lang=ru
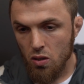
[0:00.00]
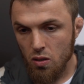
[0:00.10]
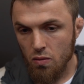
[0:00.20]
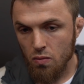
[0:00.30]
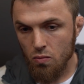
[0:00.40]

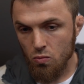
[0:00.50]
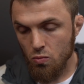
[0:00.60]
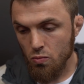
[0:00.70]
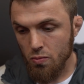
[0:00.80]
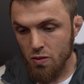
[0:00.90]
И
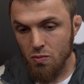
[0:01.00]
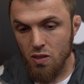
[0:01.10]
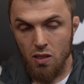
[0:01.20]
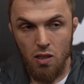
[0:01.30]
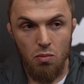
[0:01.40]

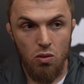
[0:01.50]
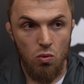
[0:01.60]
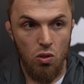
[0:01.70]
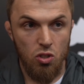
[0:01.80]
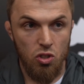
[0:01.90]
смысла не было
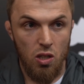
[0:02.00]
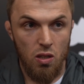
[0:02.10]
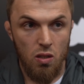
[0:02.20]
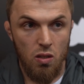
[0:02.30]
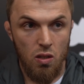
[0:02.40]
долго ждать.
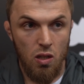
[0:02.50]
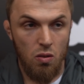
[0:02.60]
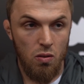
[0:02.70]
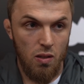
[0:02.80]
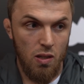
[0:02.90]
А
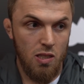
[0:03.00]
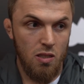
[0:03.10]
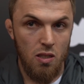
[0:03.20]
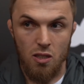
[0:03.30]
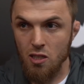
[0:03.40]

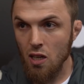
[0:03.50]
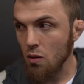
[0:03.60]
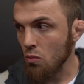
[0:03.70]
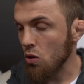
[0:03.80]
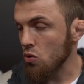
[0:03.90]
если, если я
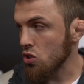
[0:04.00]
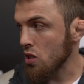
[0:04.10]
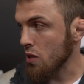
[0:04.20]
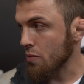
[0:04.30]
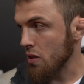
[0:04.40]
ему хорошие
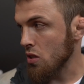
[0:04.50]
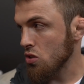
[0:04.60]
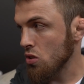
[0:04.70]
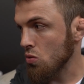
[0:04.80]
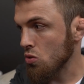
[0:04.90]
деньги
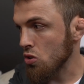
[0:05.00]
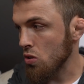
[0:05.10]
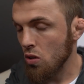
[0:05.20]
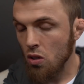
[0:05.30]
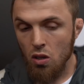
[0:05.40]
предложила тоже
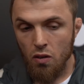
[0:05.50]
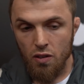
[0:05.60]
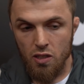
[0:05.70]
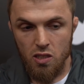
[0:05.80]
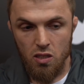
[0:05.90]
в
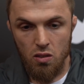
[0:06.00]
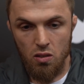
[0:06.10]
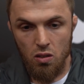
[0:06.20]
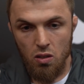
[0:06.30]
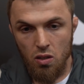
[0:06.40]
России,
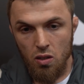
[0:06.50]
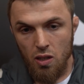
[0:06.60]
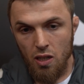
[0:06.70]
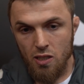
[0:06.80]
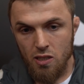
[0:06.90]

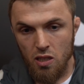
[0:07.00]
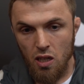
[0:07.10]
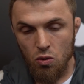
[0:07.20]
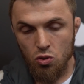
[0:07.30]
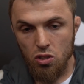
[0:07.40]
для России это
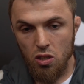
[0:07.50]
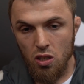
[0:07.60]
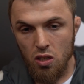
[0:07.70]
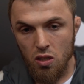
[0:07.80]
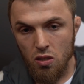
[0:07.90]
хорошие
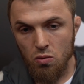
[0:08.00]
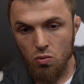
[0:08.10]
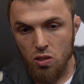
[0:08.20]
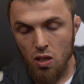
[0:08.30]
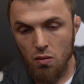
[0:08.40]
деньги, и
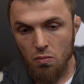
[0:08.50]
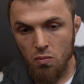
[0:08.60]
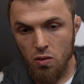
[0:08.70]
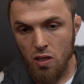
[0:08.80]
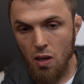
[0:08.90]
Рустам,
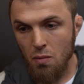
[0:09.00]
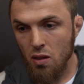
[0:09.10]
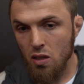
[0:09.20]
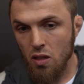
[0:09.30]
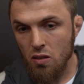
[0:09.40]
и
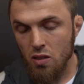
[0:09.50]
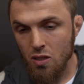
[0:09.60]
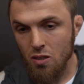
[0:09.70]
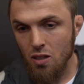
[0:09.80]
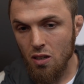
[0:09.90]
команда, и
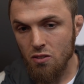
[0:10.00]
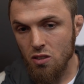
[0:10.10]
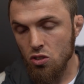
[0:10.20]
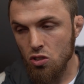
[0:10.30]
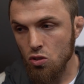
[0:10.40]
тренера все
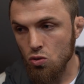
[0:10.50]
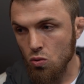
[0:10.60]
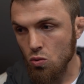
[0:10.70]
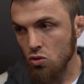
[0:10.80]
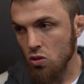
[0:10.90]
решили, что
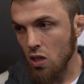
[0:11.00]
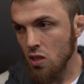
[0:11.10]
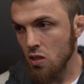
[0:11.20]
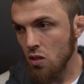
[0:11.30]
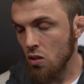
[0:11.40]
он должен
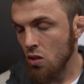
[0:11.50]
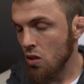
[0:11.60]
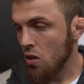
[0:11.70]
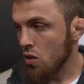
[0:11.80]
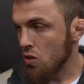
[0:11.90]
драться.
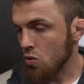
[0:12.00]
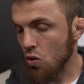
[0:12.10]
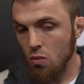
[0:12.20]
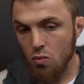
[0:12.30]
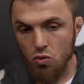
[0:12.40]

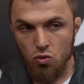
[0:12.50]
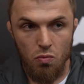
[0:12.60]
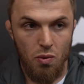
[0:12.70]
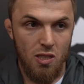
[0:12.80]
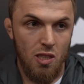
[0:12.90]
Сколько можно уже
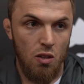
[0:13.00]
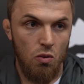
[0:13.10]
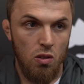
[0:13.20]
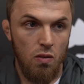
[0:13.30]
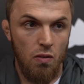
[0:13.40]
простаивать.